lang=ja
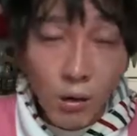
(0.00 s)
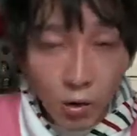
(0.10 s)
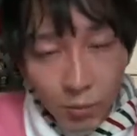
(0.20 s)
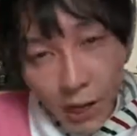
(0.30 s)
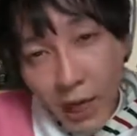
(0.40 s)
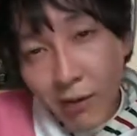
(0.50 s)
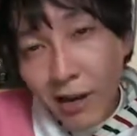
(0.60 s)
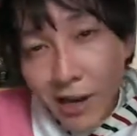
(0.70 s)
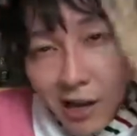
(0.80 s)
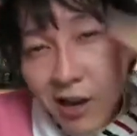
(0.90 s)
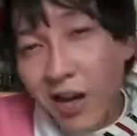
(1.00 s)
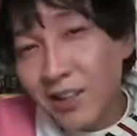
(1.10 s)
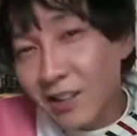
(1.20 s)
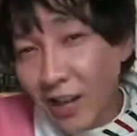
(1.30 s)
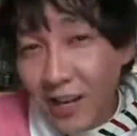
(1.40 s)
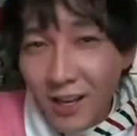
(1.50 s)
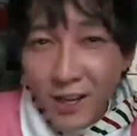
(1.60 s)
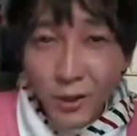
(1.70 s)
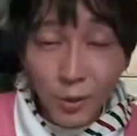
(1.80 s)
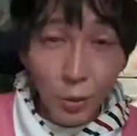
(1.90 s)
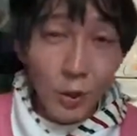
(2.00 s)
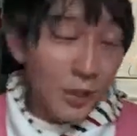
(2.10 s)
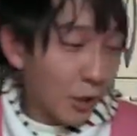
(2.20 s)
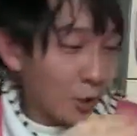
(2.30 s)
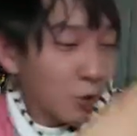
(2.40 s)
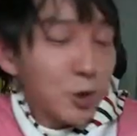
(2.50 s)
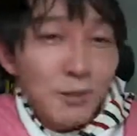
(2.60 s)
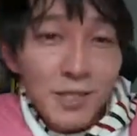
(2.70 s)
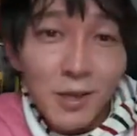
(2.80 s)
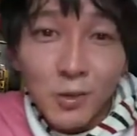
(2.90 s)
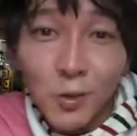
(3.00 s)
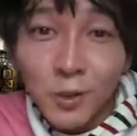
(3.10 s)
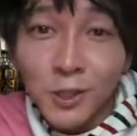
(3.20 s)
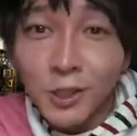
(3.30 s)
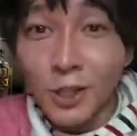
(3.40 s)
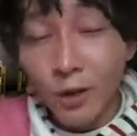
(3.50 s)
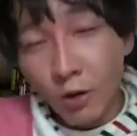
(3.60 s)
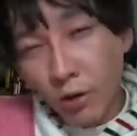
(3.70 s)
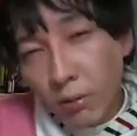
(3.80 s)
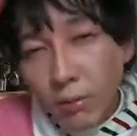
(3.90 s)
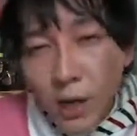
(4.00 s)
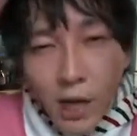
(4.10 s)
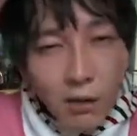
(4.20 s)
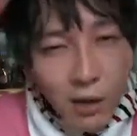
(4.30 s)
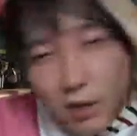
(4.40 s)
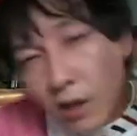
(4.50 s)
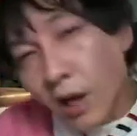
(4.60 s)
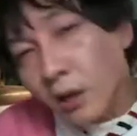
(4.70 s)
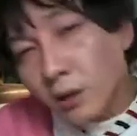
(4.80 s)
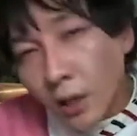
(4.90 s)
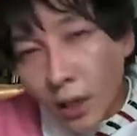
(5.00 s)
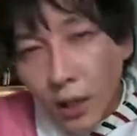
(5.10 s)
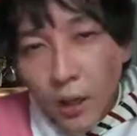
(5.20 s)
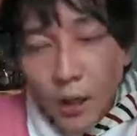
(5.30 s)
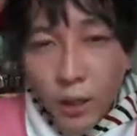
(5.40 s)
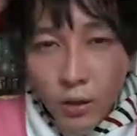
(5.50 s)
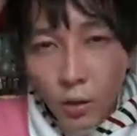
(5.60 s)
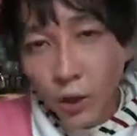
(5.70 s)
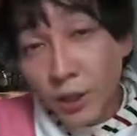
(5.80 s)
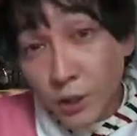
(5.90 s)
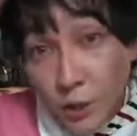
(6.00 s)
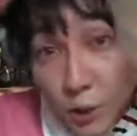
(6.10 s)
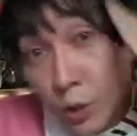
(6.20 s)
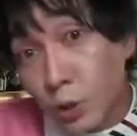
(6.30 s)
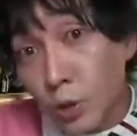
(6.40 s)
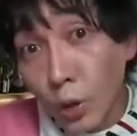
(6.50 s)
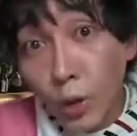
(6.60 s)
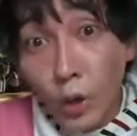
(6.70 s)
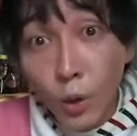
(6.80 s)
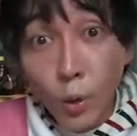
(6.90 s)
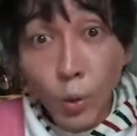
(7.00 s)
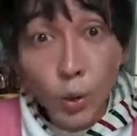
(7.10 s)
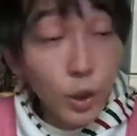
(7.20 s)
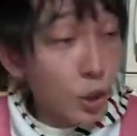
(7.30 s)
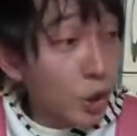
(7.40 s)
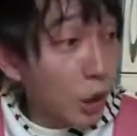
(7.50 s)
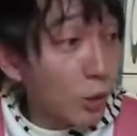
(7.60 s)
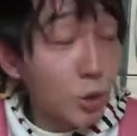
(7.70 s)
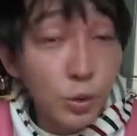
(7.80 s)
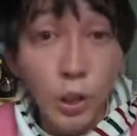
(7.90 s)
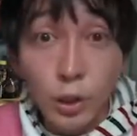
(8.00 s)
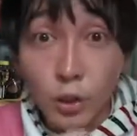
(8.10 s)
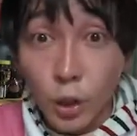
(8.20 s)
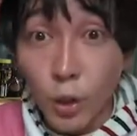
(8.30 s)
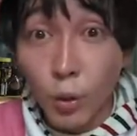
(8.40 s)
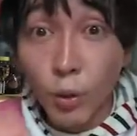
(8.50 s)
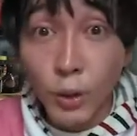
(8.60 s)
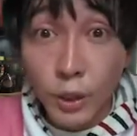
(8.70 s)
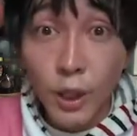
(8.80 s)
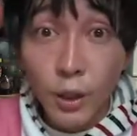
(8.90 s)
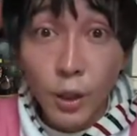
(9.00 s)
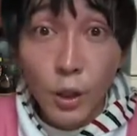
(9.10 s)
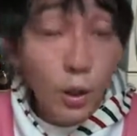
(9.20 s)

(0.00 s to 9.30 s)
お前はよーって。俺だから細見さんここにいて、お前はよーって。こうやってずーっと、いきなりそんなんだったから、俺ね、